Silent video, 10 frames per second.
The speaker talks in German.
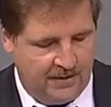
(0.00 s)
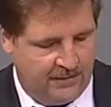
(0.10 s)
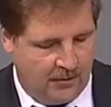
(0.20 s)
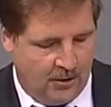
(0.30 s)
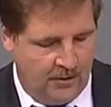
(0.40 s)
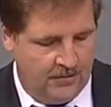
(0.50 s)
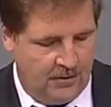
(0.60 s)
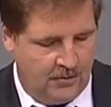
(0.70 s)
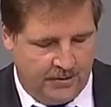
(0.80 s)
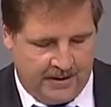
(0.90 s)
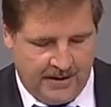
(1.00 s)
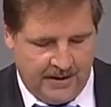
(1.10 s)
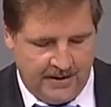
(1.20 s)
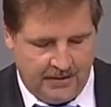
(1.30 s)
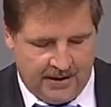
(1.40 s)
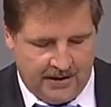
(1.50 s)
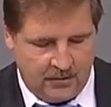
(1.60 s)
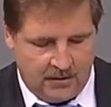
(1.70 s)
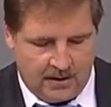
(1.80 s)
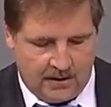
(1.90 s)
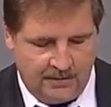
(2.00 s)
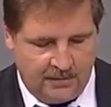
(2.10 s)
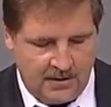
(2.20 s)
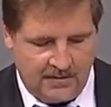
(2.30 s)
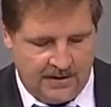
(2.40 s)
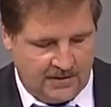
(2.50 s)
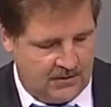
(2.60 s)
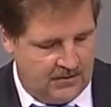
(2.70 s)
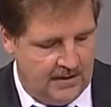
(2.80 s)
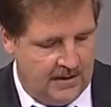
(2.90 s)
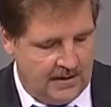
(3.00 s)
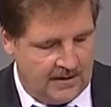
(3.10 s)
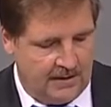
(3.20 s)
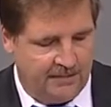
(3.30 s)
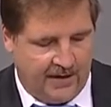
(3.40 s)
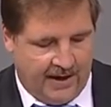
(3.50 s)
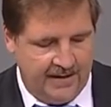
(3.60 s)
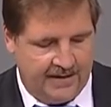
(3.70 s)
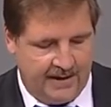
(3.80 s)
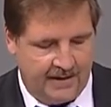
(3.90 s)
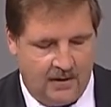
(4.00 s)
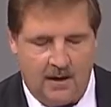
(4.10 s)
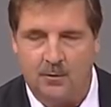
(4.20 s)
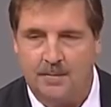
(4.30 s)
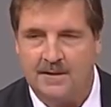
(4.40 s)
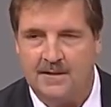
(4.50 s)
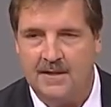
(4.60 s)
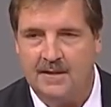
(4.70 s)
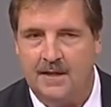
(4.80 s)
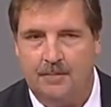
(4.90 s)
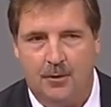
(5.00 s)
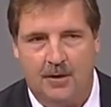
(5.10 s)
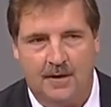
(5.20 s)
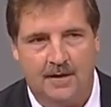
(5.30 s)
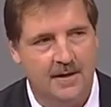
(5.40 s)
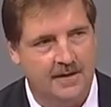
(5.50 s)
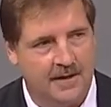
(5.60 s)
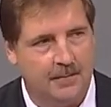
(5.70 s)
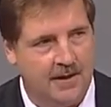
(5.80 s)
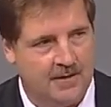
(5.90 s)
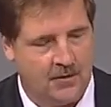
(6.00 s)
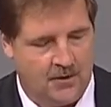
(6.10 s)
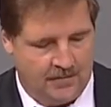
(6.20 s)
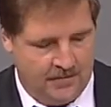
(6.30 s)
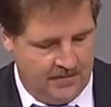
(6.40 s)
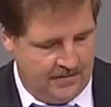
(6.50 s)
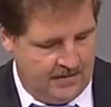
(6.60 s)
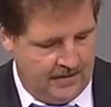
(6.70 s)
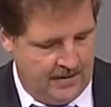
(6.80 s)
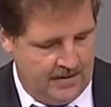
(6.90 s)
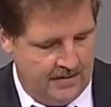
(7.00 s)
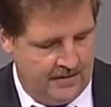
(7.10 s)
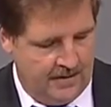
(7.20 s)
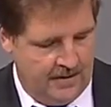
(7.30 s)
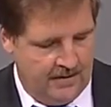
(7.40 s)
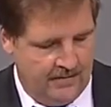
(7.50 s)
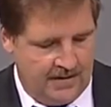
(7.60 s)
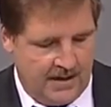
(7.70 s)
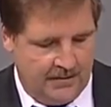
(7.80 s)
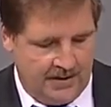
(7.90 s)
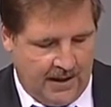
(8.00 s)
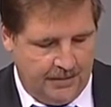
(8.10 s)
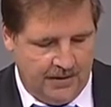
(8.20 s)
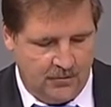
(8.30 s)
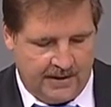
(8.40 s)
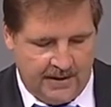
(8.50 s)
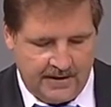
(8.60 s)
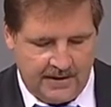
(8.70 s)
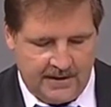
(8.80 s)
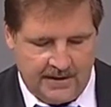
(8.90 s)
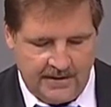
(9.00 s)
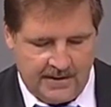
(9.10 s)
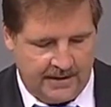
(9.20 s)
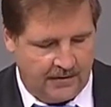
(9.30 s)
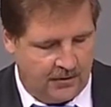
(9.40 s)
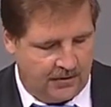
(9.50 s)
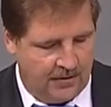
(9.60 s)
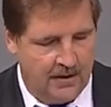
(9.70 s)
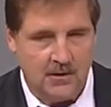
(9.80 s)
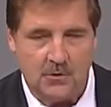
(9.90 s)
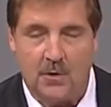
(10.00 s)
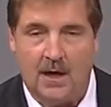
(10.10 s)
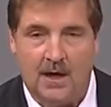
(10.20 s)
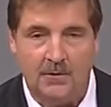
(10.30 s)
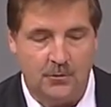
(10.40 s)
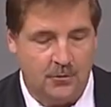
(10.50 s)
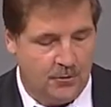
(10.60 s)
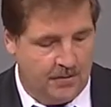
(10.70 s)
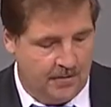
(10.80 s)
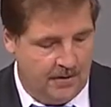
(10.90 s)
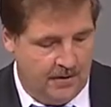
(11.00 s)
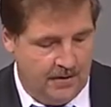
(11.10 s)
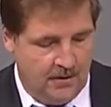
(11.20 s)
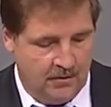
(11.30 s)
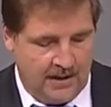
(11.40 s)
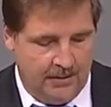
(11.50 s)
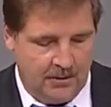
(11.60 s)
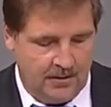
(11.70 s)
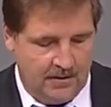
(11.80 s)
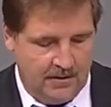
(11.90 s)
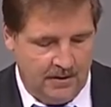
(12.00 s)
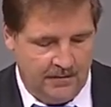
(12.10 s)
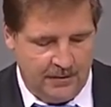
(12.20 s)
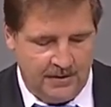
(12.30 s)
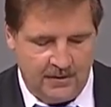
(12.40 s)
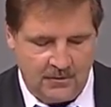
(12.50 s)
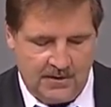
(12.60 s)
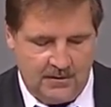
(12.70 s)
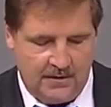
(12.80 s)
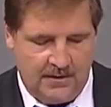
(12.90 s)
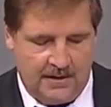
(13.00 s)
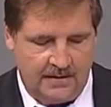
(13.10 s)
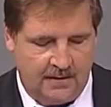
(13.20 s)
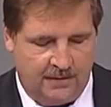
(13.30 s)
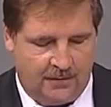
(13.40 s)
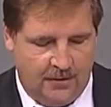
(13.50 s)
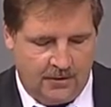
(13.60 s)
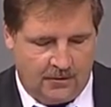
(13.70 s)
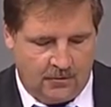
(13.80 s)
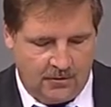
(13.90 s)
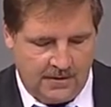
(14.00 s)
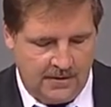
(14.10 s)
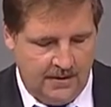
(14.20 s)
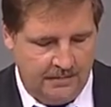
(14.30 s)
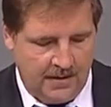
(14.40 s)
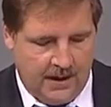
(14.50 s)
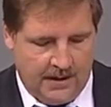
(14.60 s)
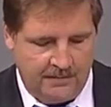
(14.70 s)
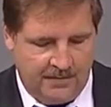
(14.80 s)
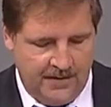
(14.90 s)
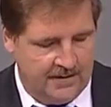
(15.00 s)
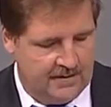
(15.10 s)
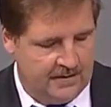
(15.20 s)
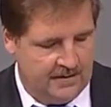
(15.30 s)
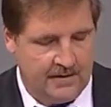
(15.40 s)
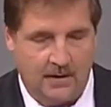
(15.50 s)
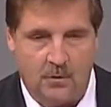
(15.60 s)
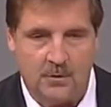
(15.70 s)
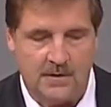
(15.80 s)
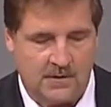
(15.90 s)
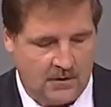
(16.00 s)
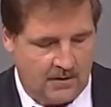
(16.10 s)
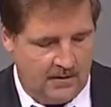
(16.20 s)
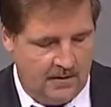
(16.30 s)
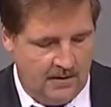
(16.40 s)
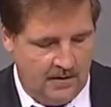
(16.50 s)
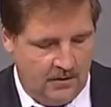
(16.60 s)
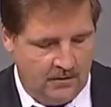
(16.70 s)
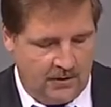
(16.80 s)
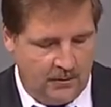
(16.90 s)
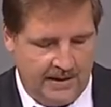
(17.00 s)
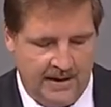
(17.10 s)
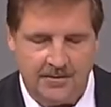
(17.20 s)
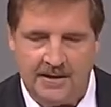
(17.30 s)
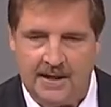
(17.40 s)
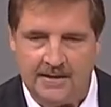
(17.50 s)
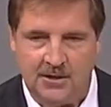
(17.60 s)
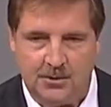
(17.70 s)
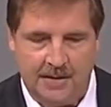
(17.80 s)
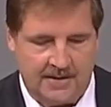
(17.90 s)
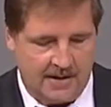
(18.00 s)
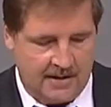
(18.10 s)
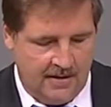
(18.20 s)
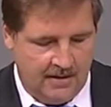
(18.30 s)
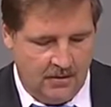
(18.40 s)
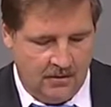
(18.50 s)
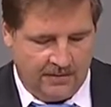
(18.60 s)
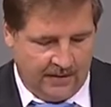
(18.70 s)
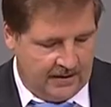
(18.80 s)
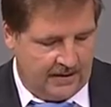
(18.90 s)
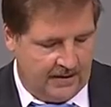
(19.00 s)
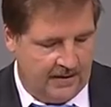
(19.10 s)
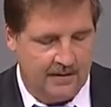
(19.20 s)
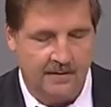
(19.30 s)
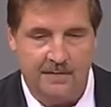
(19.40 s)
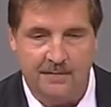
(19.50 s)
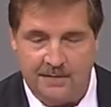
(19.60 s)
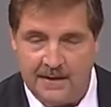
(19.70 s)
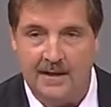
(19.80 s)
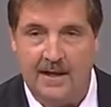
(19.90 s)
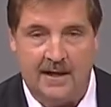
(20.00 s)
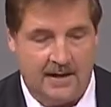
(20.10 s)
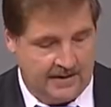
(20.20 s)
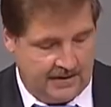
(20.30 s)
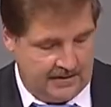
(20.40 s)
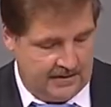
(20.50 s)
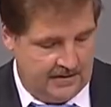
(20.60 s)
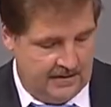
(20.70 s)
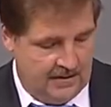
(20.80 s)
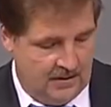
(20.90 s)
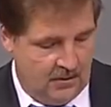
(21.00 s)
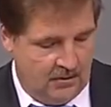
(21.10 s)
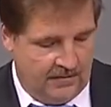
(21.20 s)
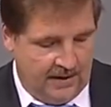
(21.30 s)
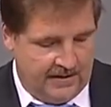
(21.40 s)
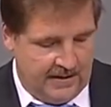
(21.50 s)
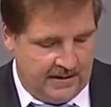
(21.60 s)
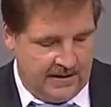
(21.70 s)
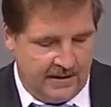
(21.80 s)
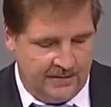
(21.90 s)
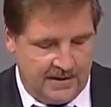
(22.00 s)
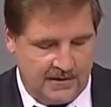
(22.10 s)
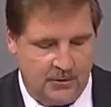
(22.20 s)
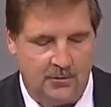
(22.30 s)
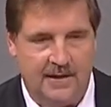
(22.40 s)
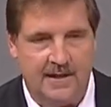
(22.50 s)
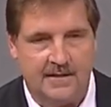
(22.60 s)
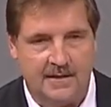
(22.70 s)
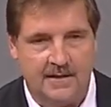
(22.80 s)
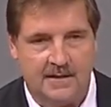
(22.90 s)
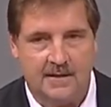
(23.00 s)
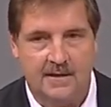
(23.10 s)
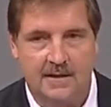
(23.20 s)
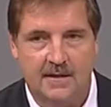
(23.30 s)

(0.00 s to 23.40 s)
der Verleumdung über Nachrede, Beleidigung oder Volksverhetzung ist dem freien Denken und Argumentieren der Bürger nicht beizukommen. Wenn sich aber Nachbarn nun gegenseitig anzeigen können, sogar anonym und damit für den Denunzianten folgenlos haben viele der roten Socken und der überlebenden Nazispitzel und weiterer viel erreicht. Und weil diese Inquisition links ist,